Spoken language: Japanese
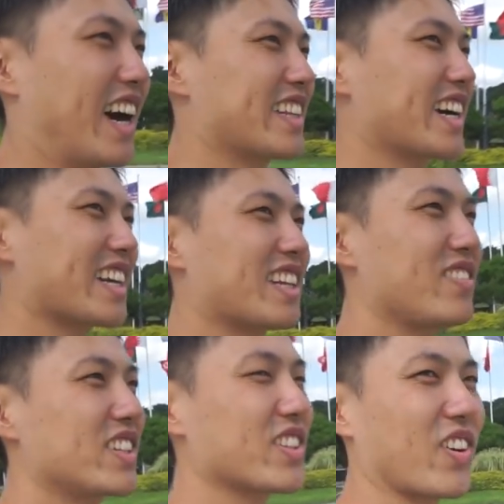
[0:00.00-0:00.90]
旗がな
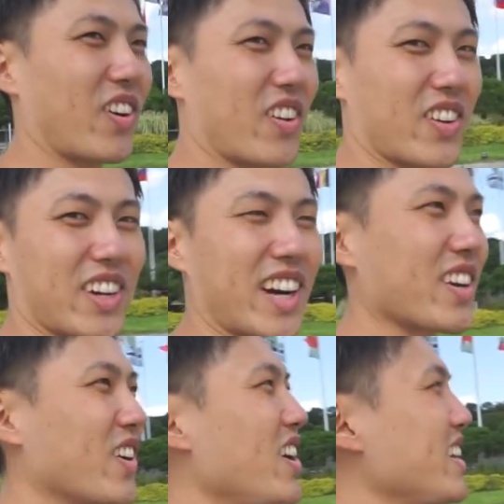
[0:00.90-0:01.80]
びくとかっ
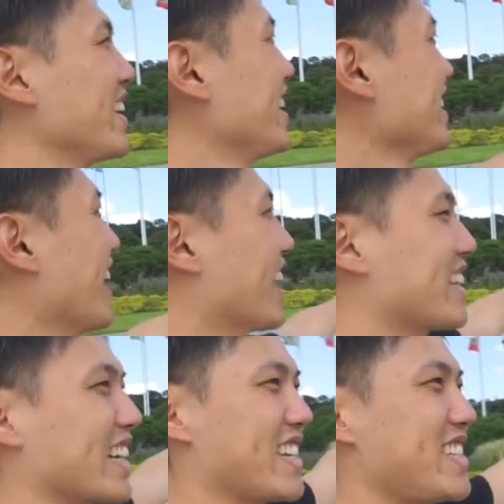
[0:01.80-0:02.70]
こいい
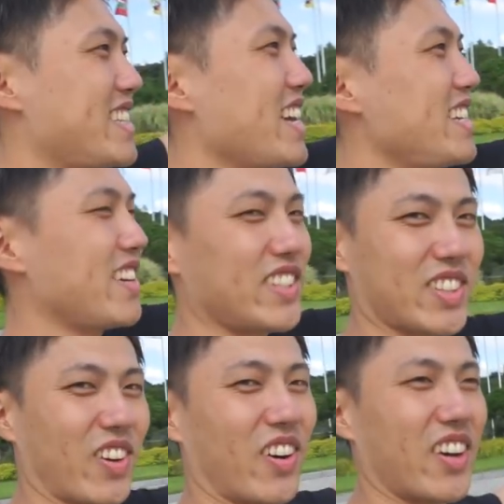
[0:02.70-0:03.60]
旗が一斉になびく
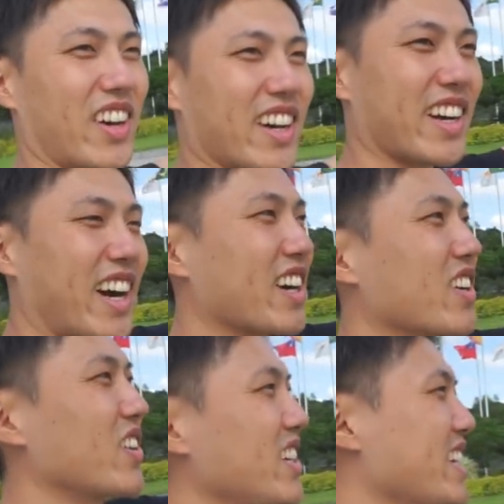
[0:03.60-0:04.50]
とかっ
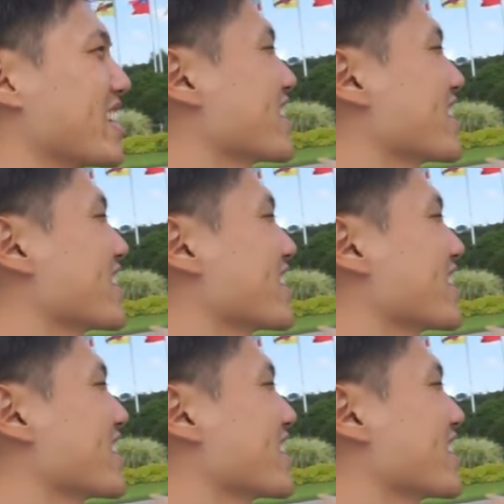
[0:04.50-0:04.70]
こいいで